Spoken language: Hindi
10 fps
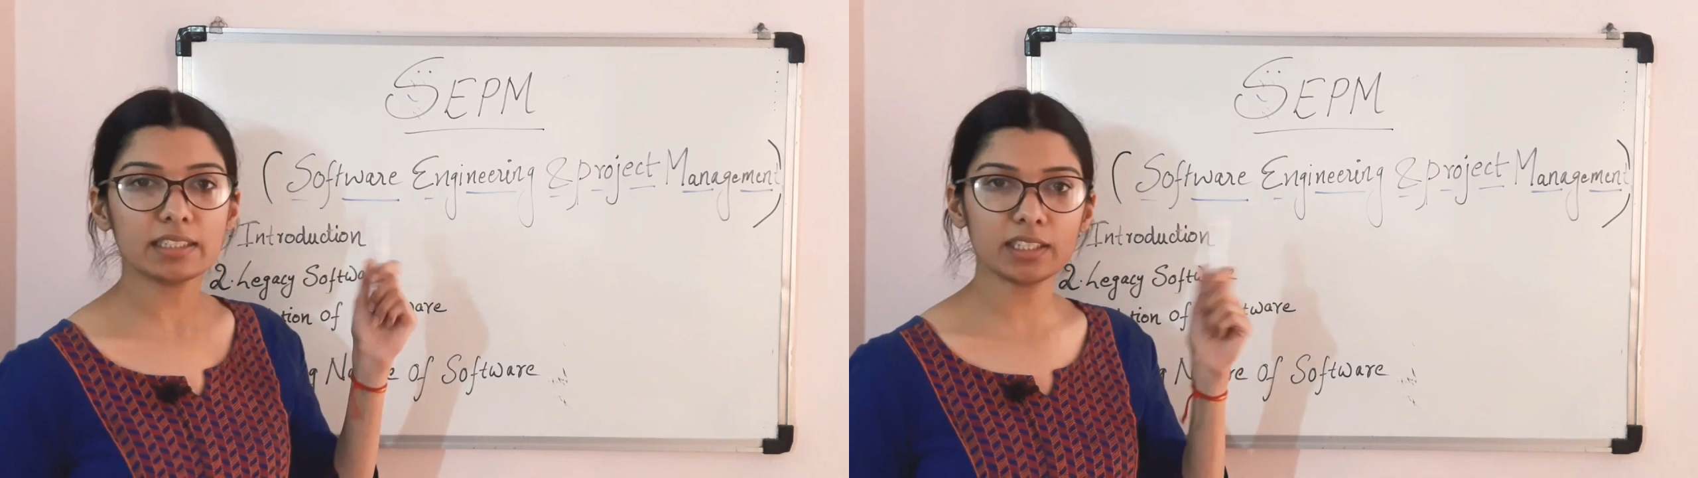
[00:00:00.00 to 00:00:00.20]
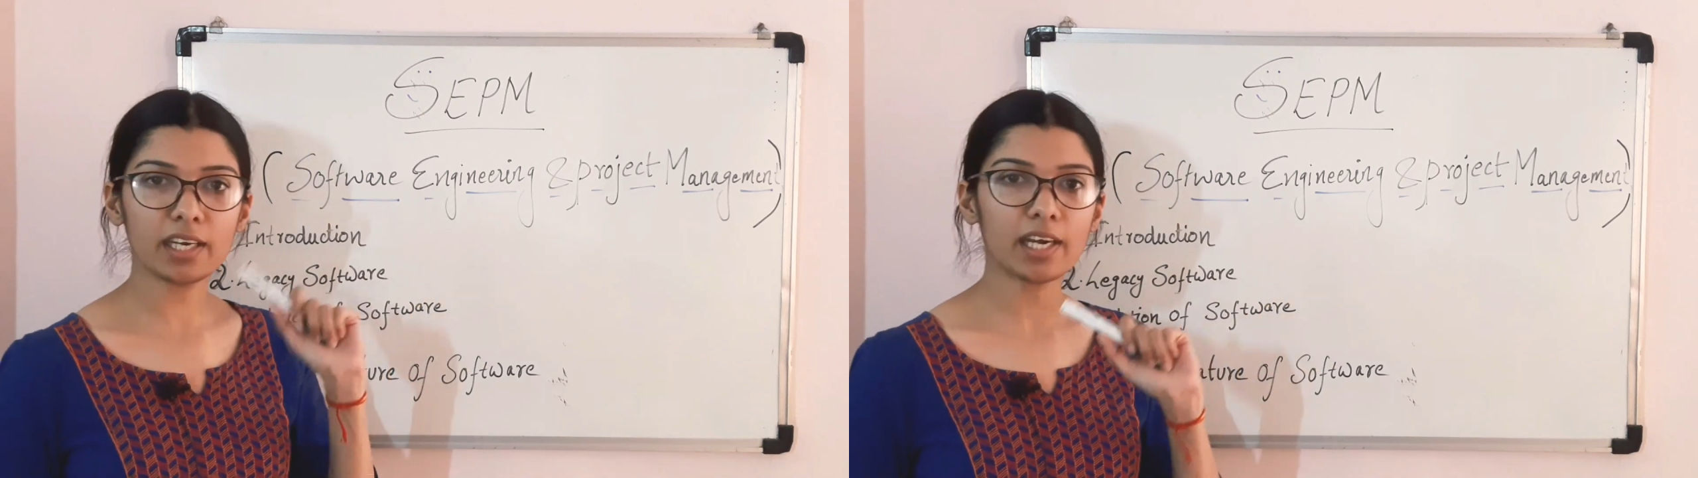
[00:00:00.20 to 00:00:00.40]

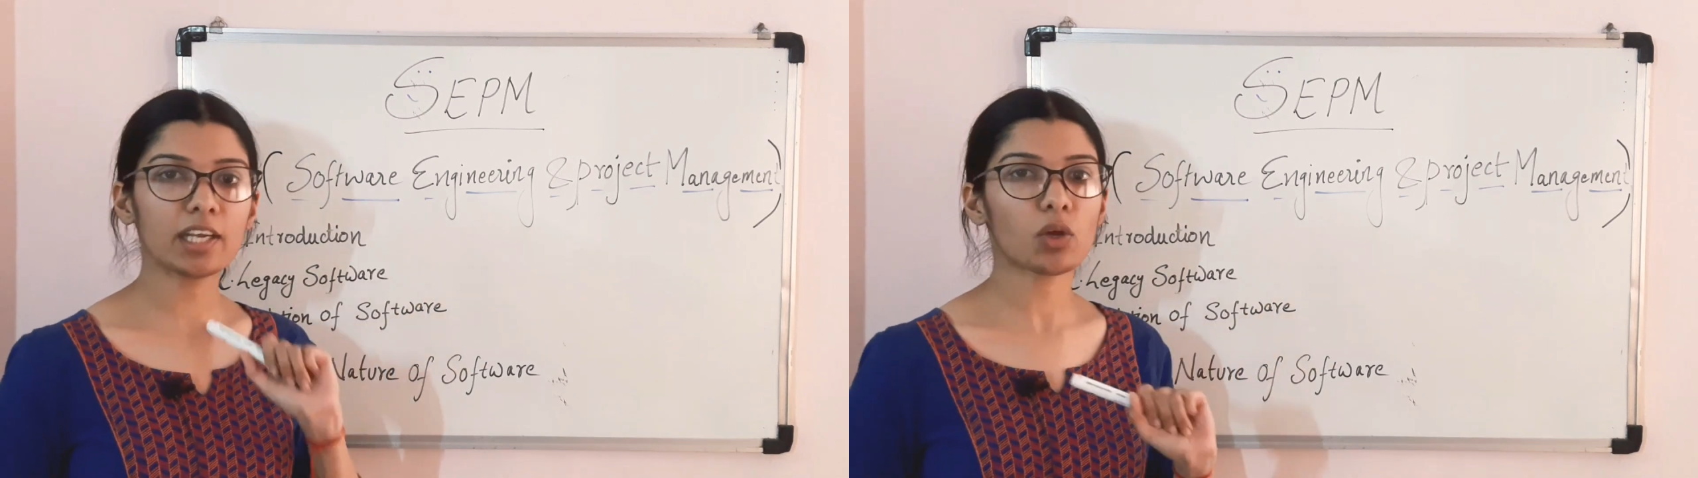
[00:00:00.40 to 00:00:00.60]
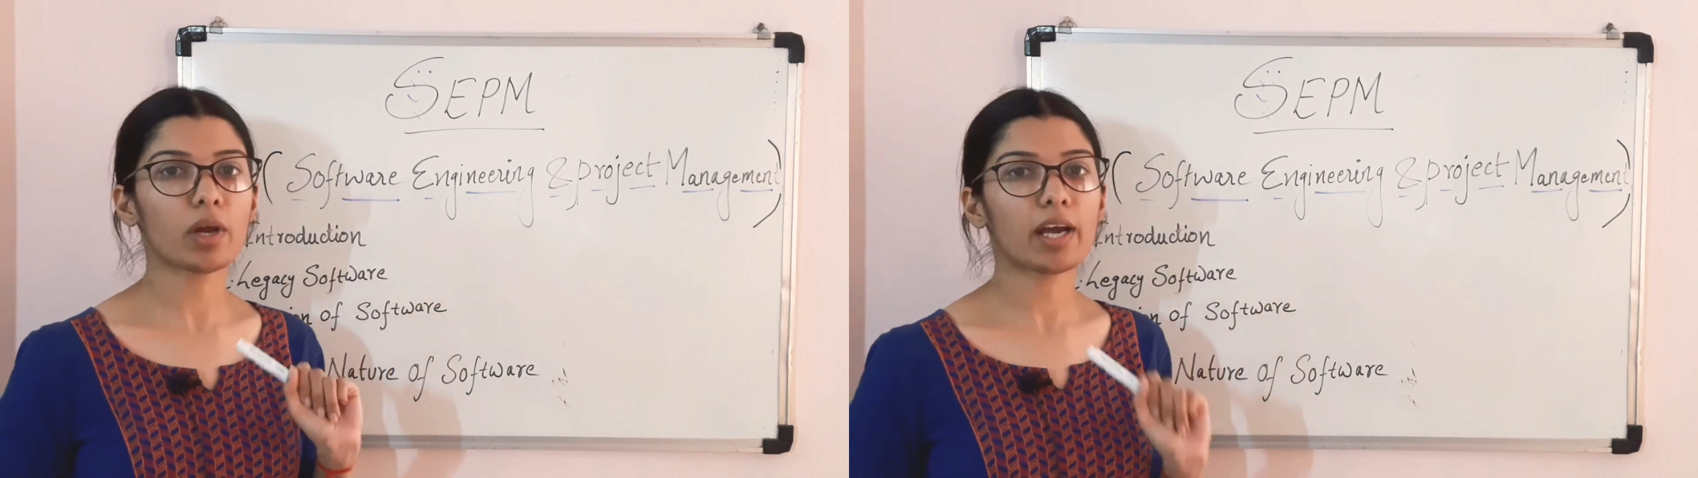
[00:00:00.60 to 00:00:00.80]

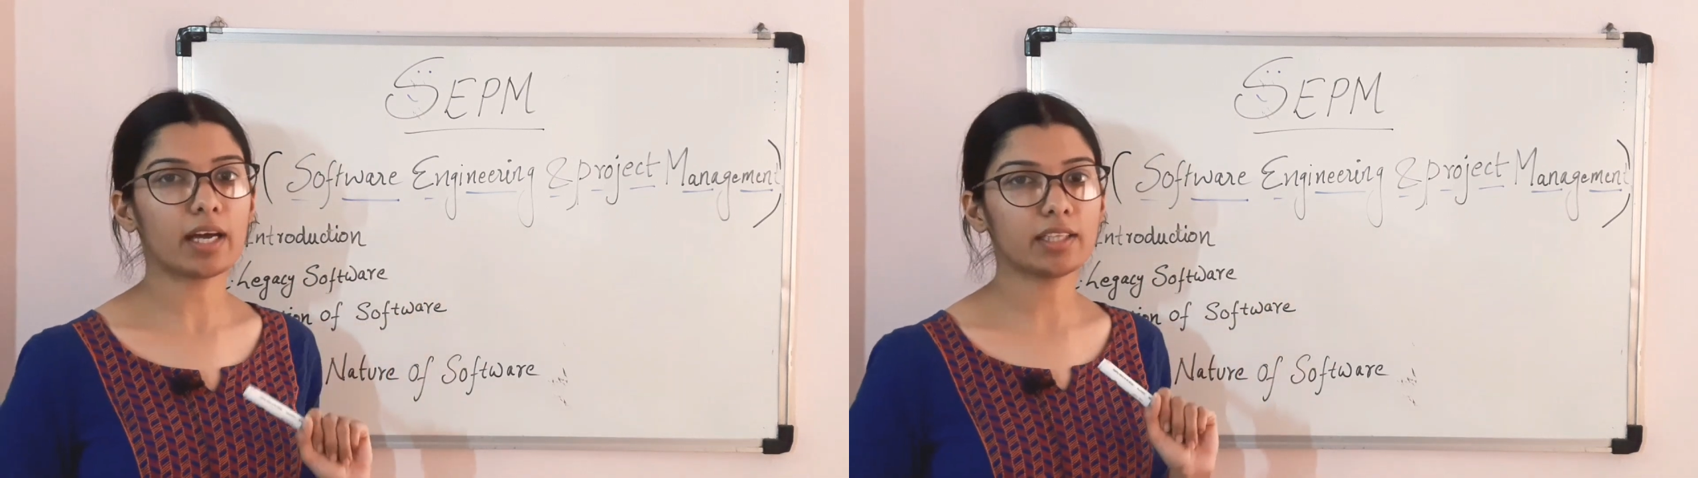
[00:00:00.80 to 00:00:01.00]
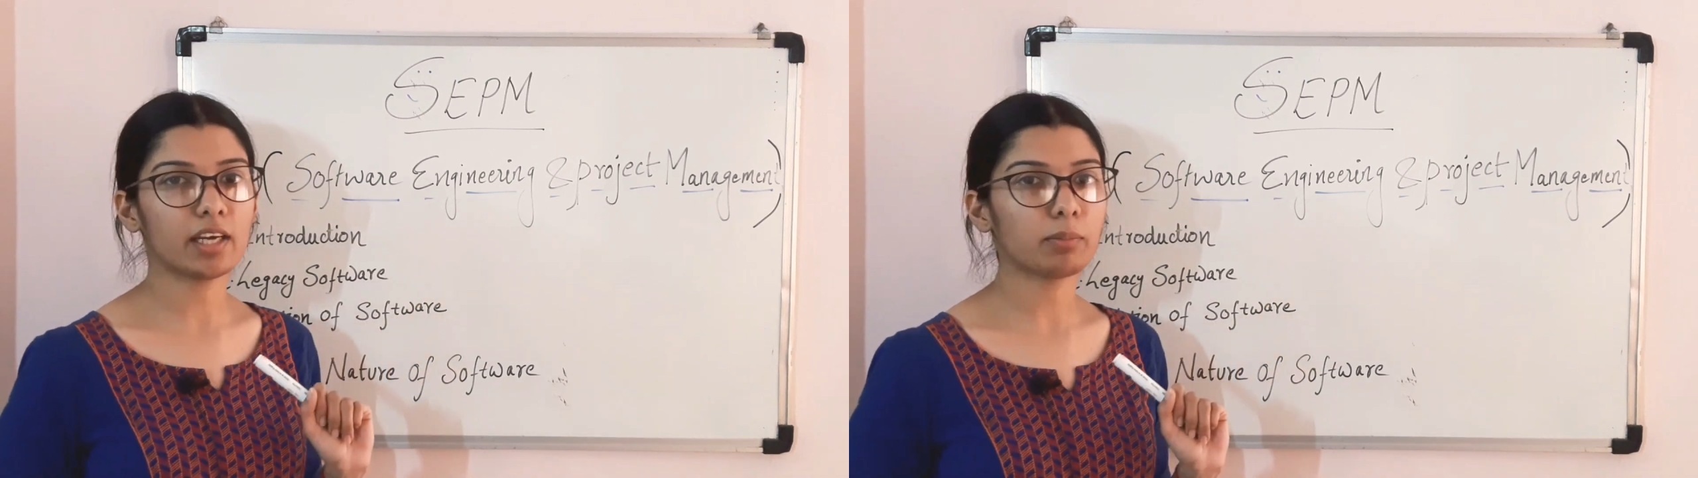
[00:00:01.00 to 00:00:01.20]
इंजीनियरिंग क्यों
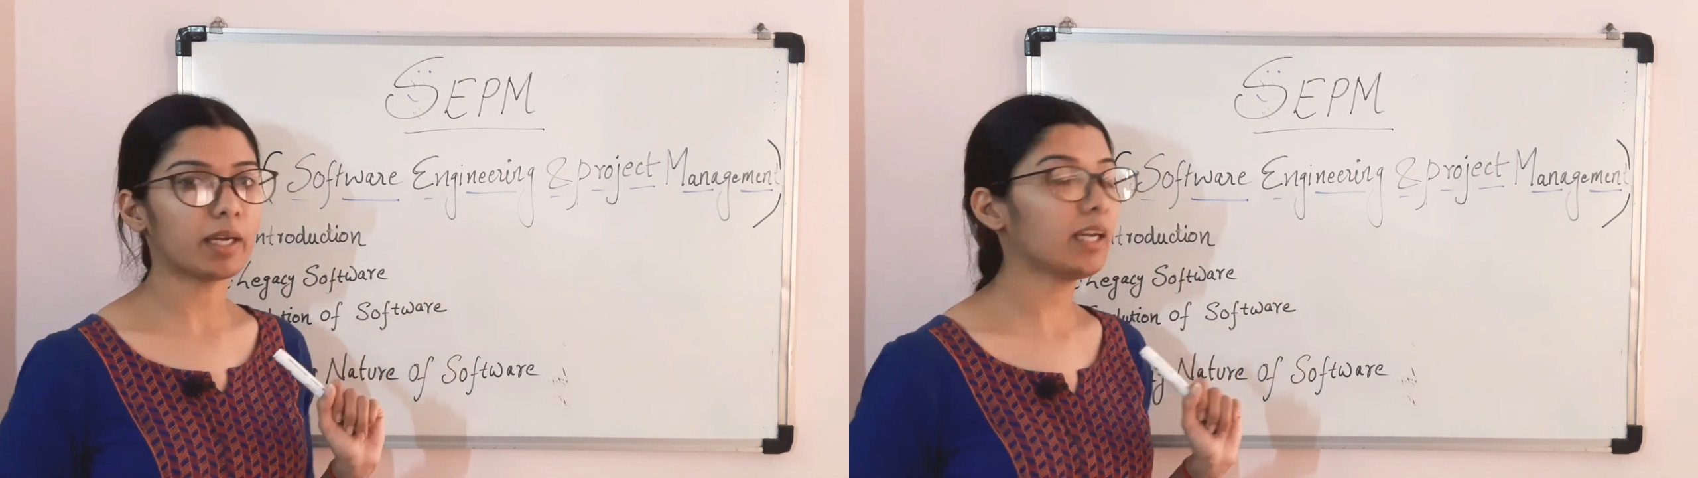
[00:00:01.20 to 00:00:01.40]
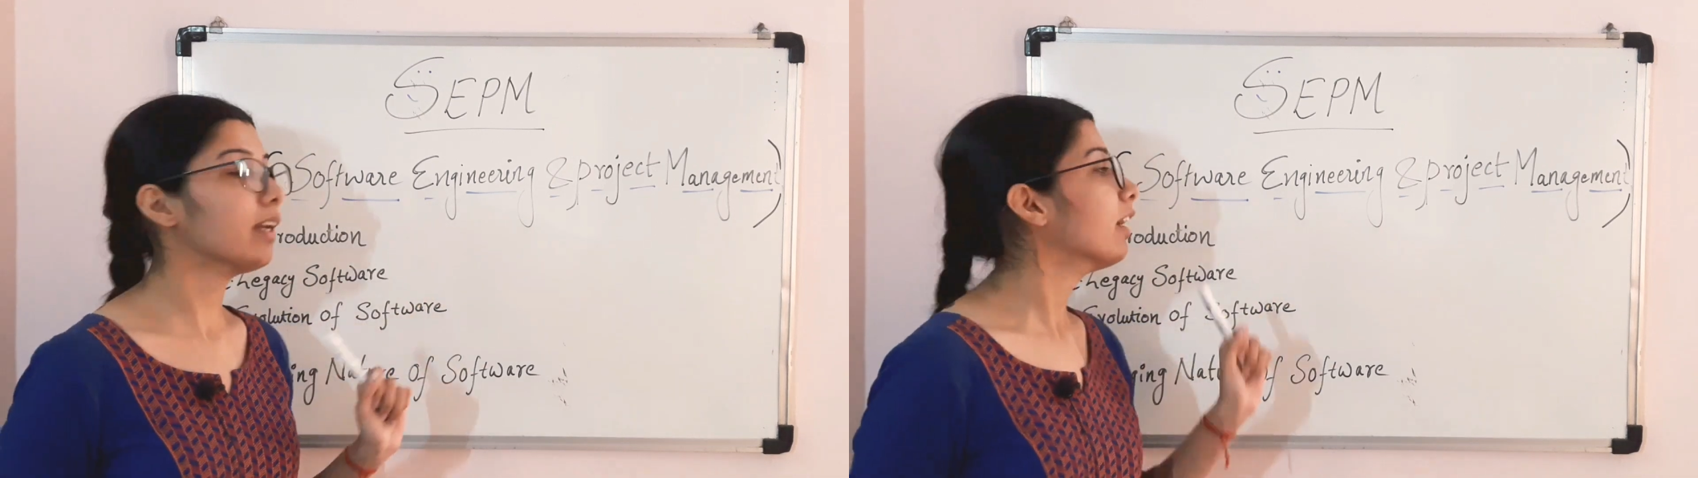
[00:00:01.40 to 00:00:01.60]
लगा दिया
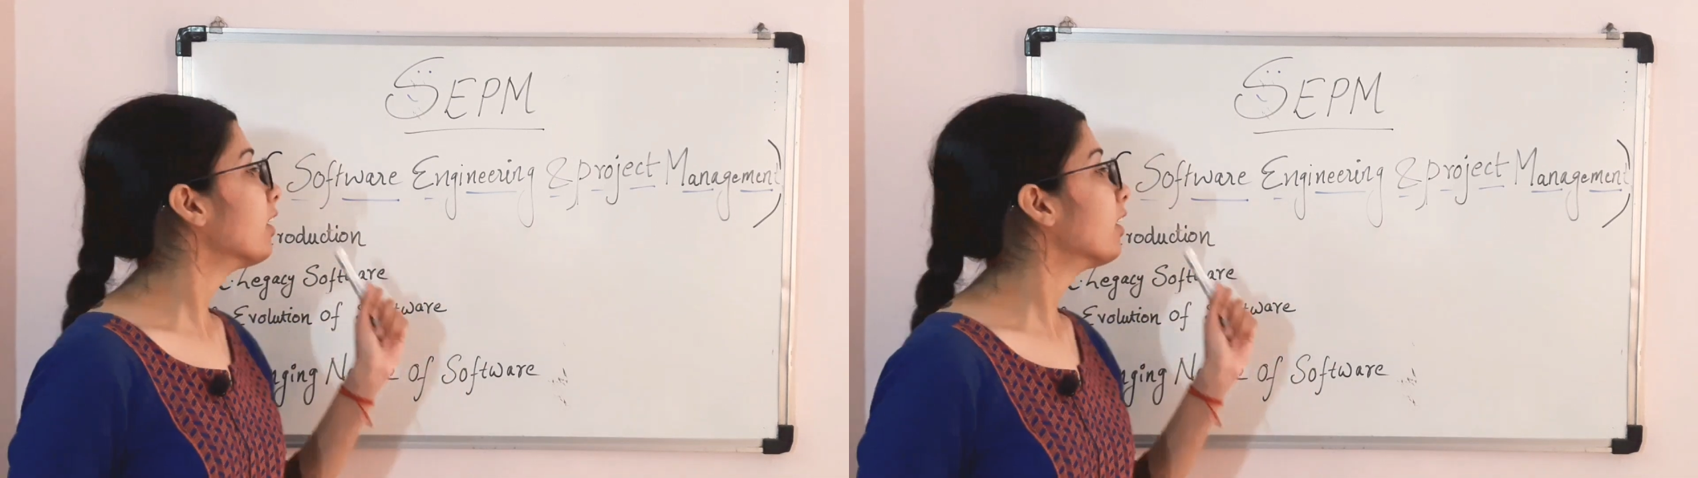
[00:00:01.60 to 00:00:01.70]
भाई